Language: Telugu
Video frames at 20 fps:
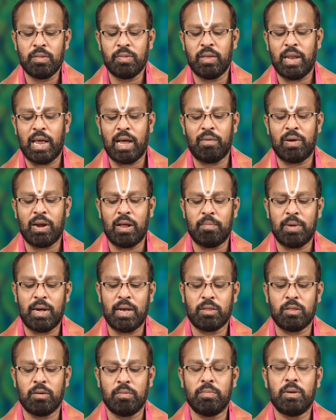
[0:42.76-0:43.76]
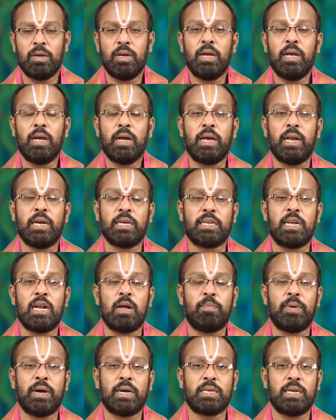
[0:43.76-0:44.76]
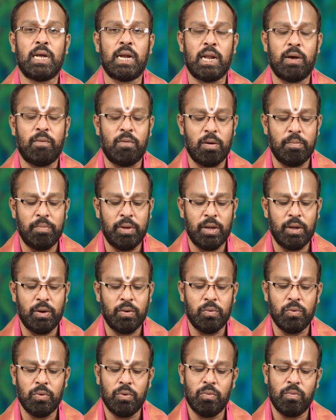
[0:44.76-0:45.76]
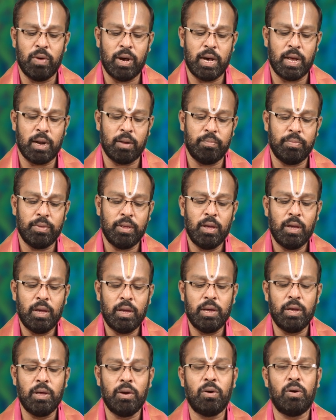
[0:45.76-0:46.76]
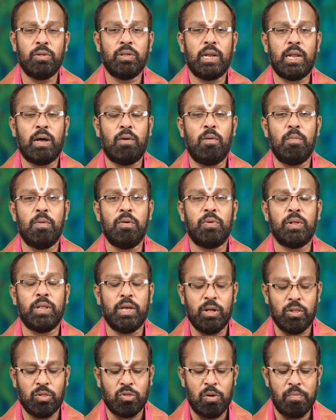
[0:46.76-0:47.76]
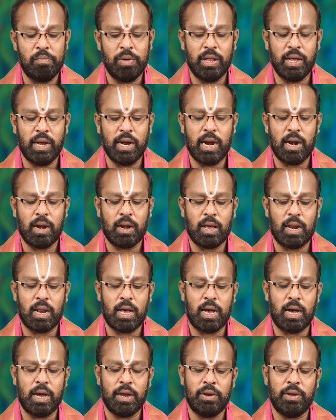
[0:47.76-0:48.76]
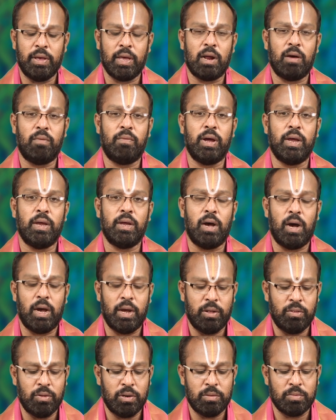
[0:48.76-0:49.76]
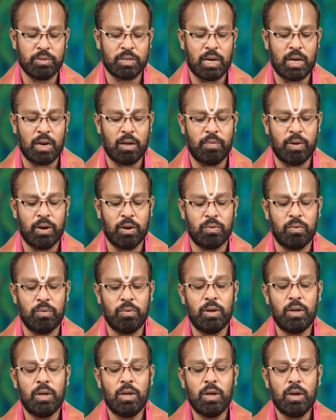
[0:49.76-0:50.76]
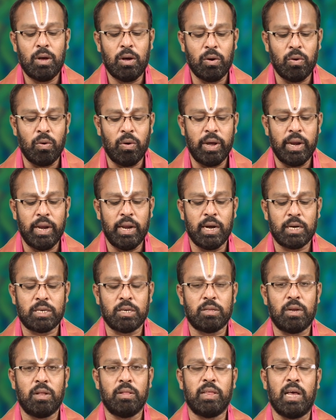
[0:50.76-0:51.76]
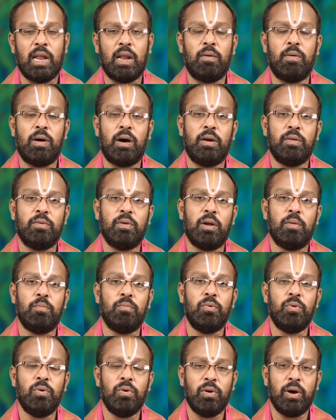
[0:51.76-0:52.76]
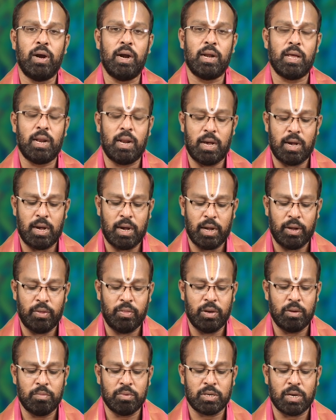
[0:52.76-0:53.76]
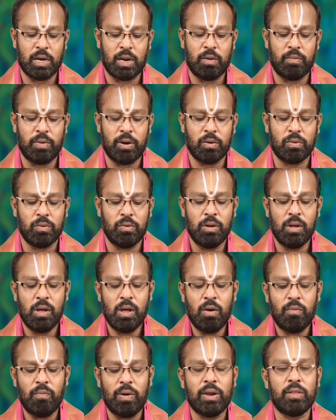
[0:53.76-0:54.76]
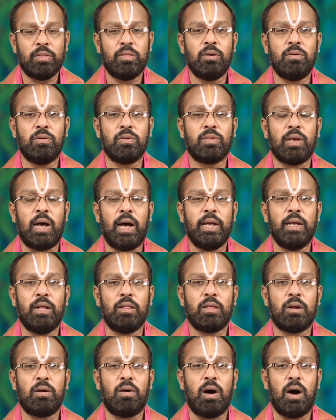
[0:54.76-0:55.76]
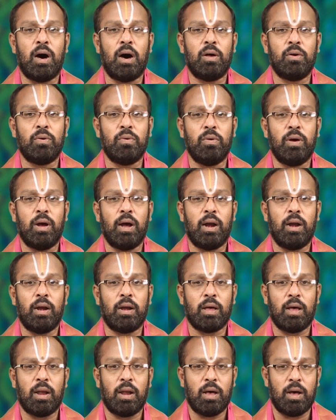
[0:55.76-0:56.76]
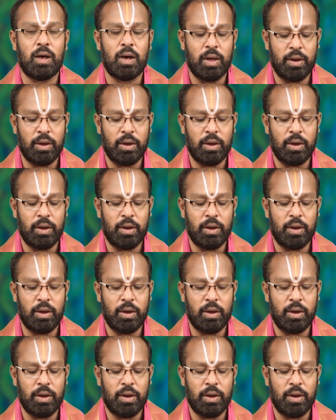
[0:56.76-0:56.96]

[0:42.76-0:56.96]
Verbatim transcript: శ్రావణ మాసం కృష్ణపక్ష నవమి గురువారం ఈరోజు నవమి ఉదయం తొమ్మిది గంటల ఇరవై ఐదు నిమిషాల వరకు రోహిణి నక్షత్రం తెల్లవారుజామున మూడు గంటల ఐదు నిమిషాల వరకు వర్జం సాయంత్రం ఆరు గంటల